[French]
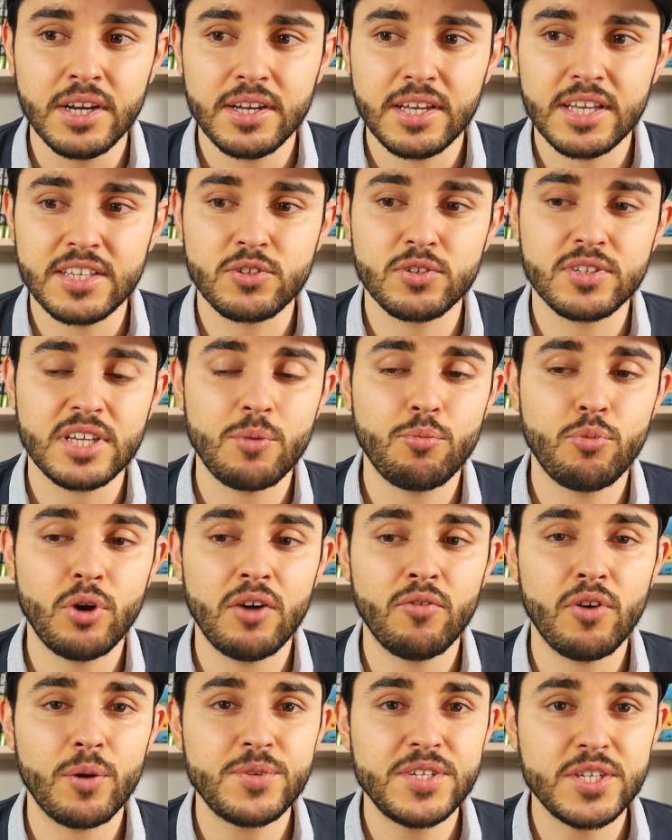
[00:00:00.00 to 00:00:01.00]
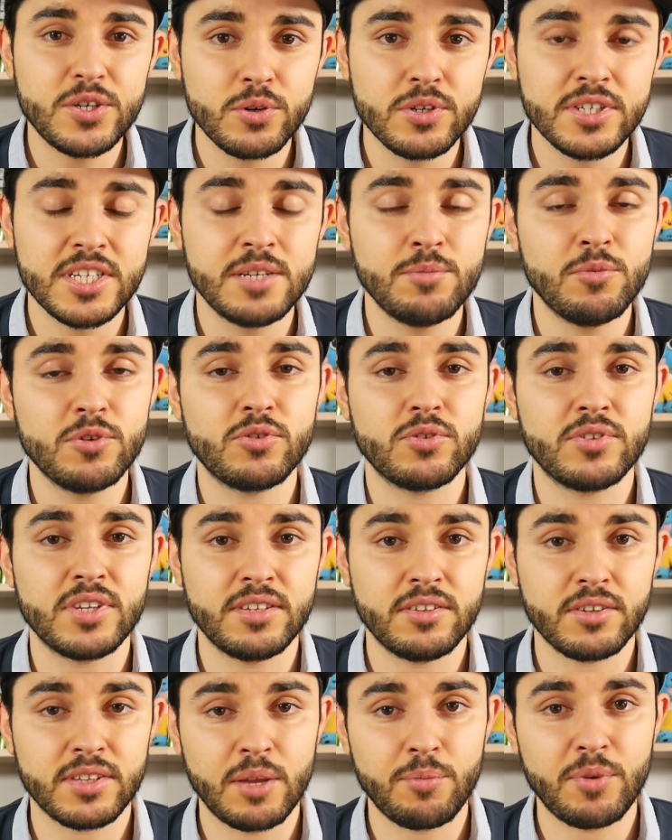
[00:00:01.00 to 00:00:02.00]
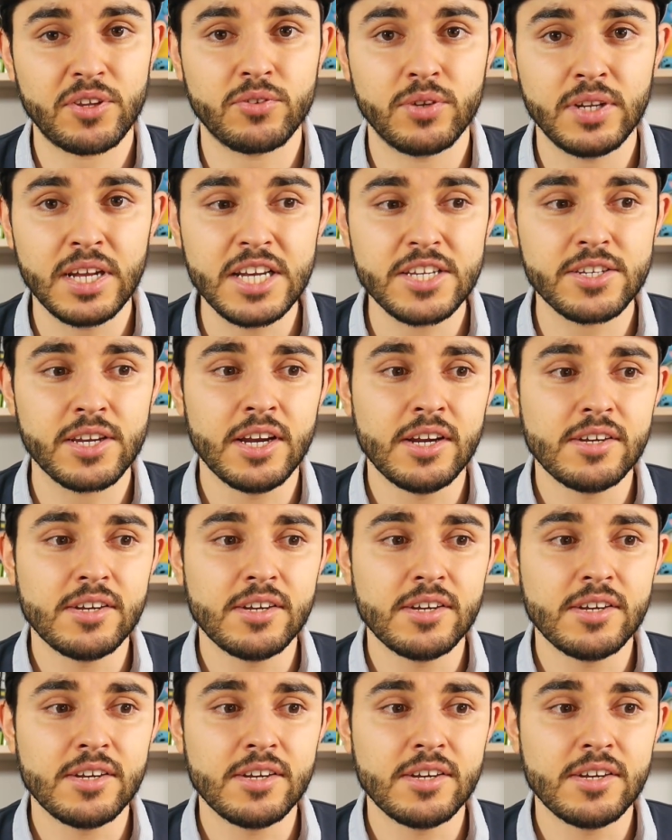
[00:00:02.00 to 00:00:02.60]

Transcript: et ce que ça peut avoir psychologiquement sur certains personnages